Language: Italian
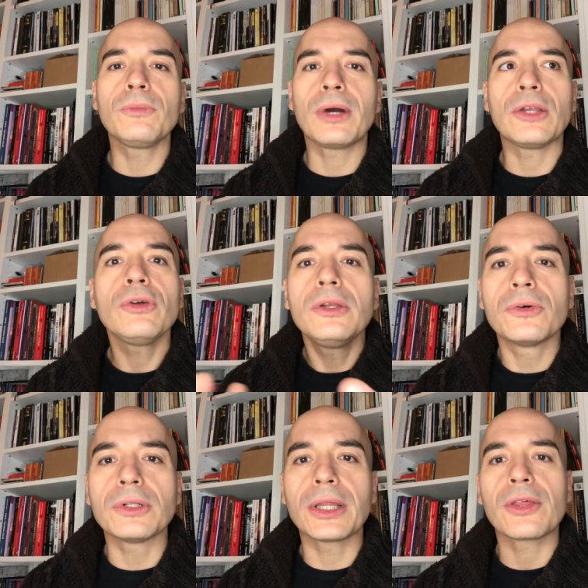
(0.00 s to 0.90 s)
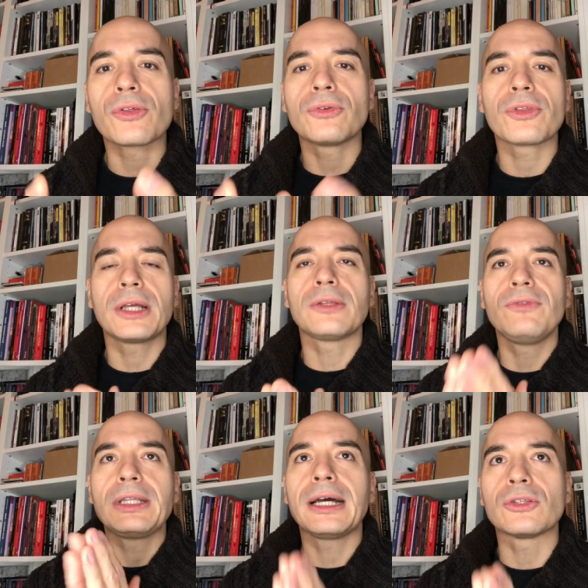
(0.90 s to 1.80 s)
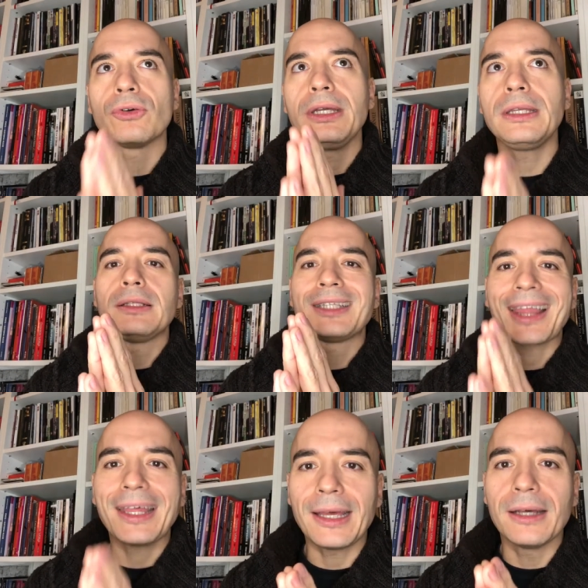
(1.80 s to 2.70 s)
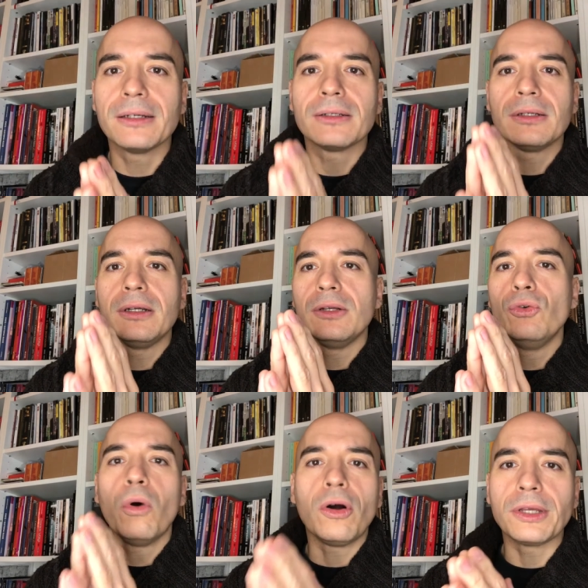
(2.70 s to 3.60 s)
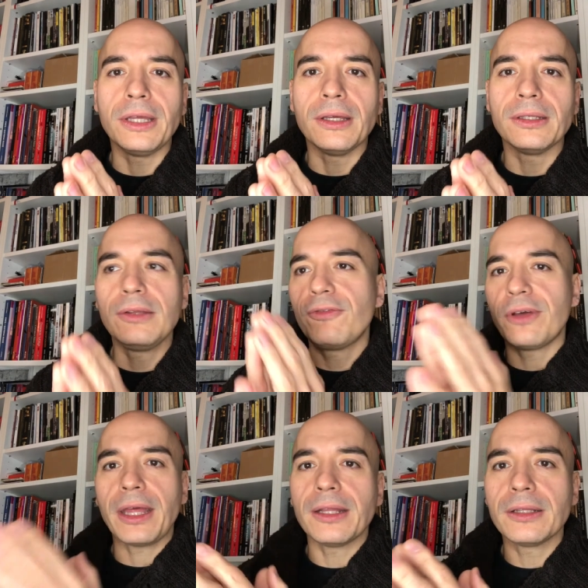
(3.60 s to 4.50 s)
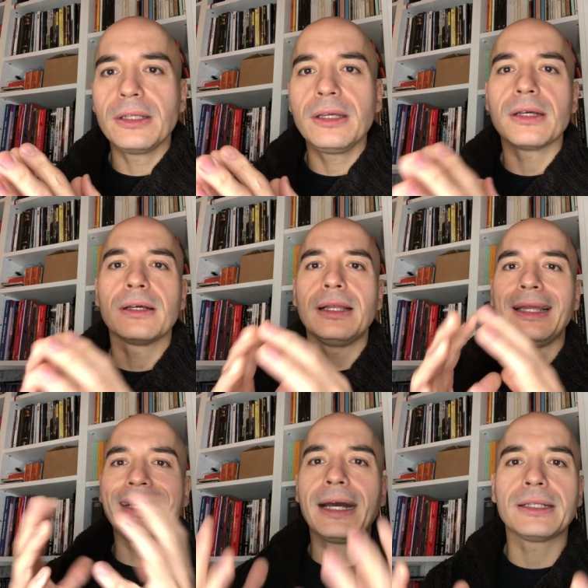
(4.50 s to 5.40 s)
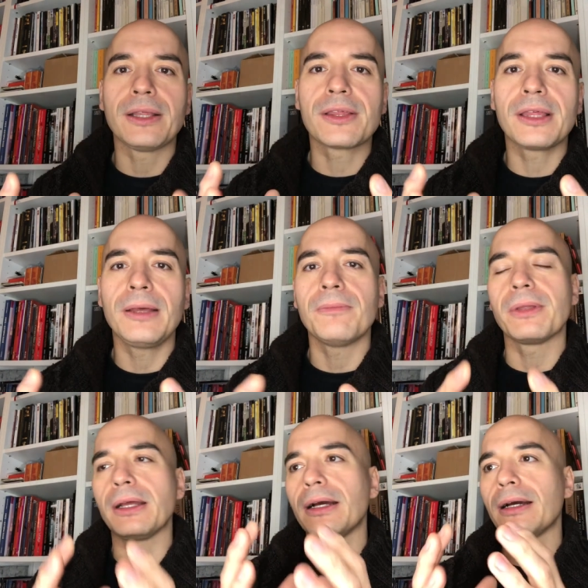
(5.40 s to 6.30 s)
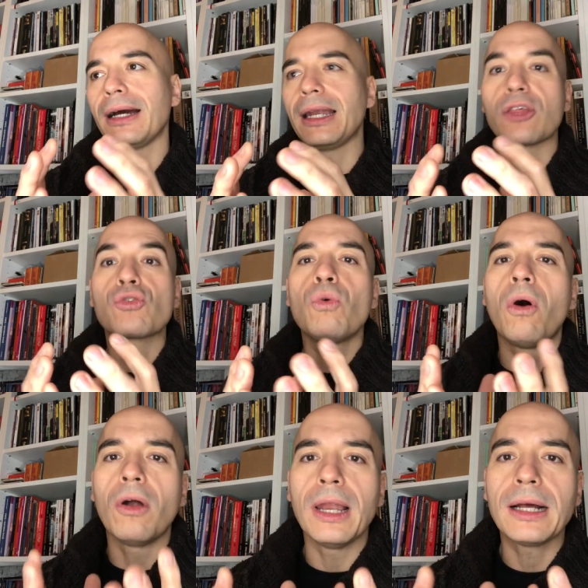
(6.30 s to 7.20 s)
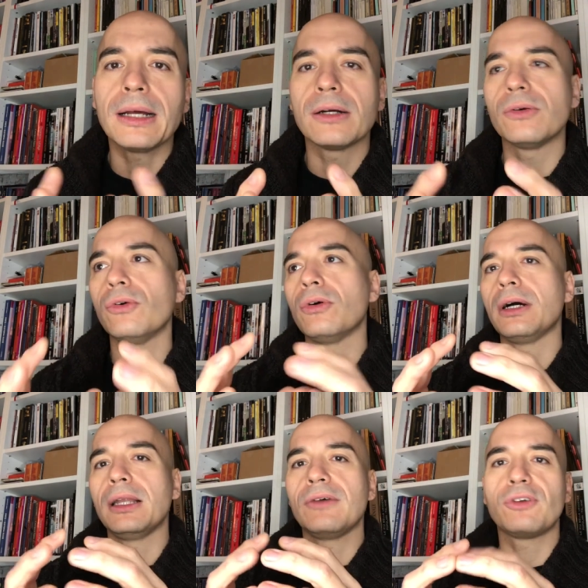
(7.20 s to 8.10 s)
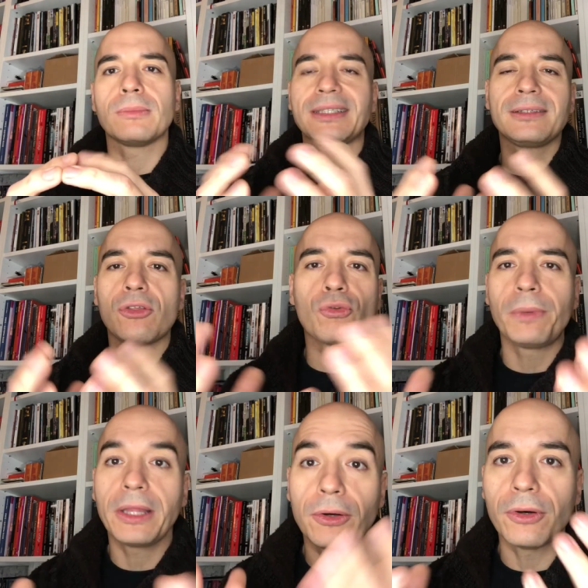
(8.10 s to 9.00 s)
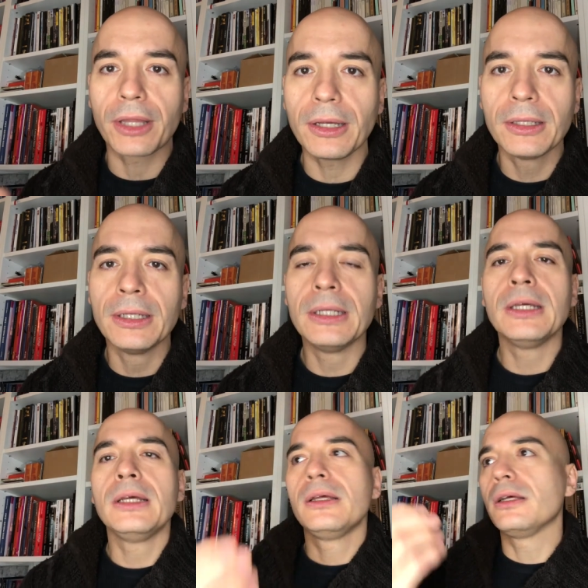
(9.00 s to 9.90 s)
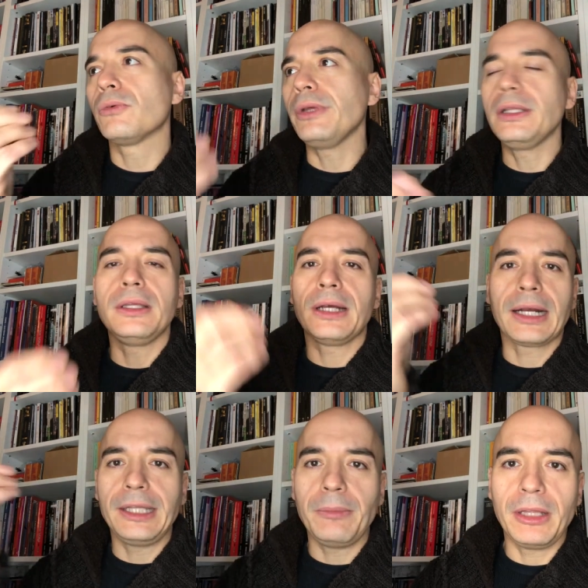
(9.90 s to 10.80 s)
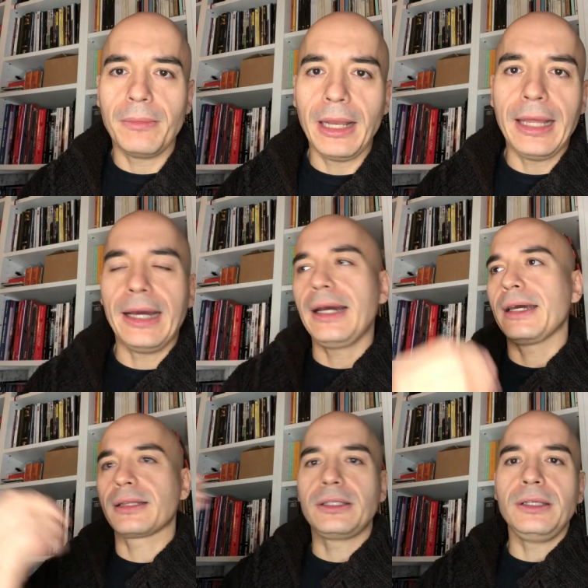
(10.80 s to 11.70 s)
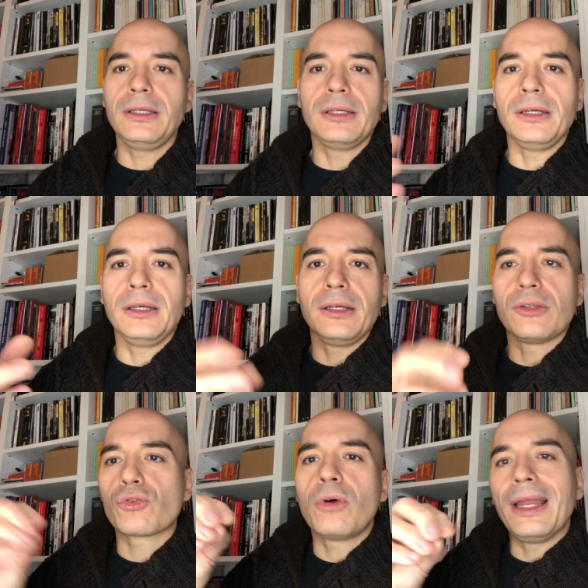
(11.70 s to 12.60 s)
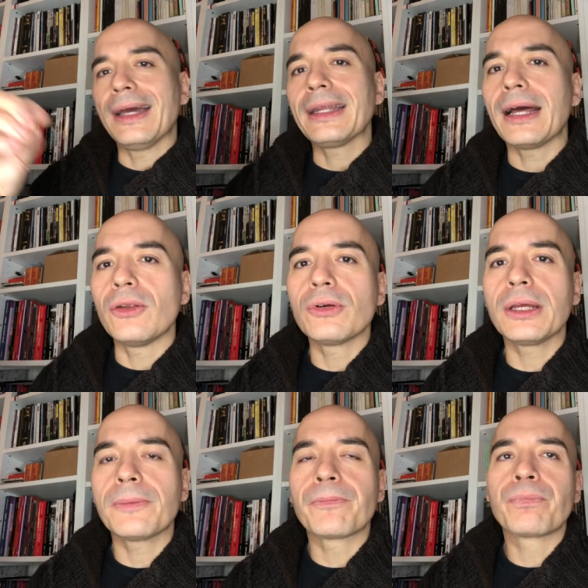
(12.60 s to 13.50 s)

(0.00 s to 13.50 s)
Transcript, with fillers: anno, inoltre, sono stato invitato in tre eh, luoghi differenti legati sempre alla scuola o alla formazione superiore, quindi accademie di belle arti e scuole analoghe,